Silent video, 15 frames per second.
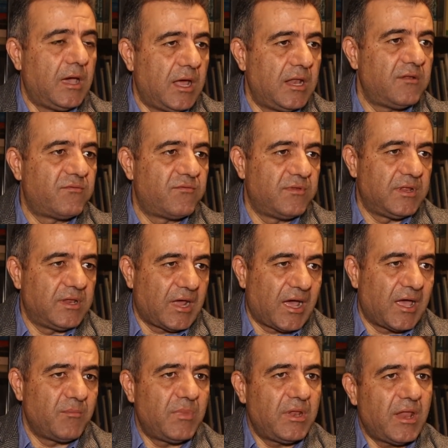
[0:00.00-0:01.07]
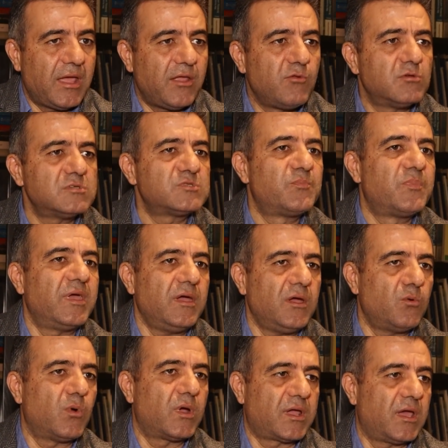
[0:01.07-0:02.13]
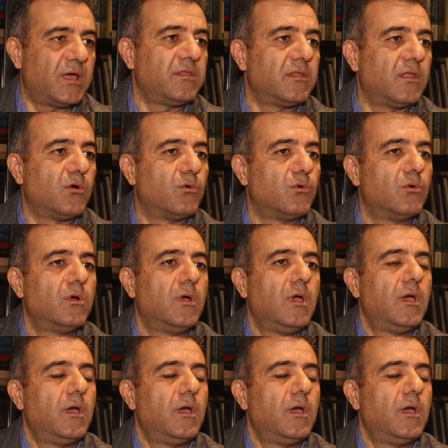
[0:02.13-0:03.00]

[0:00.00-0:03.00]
ألف للعامل أي يصبح وكأنه